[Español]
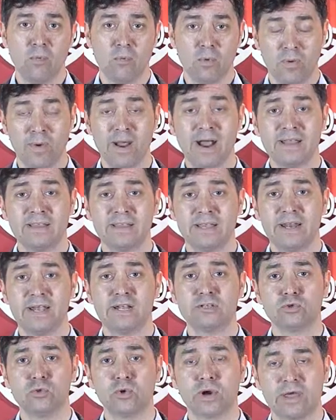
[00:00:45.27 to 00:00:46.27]
pues van a
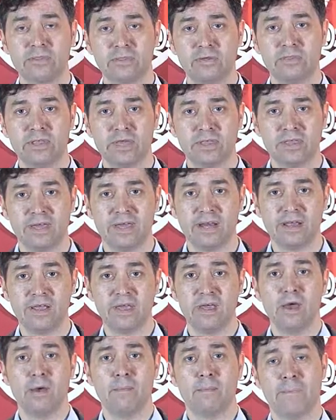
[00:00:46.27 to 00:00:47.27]
tener su razón de ser
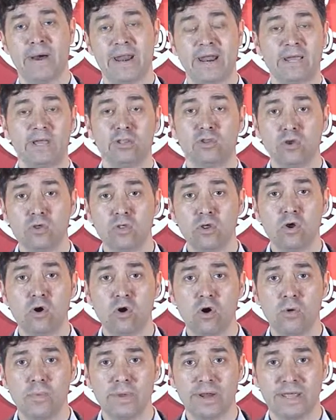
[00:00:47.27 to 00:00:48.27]
para que todos
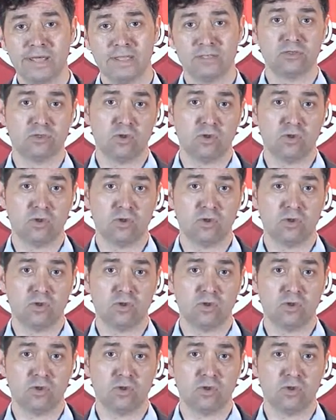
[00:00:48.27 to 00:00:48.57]
los jóvenes,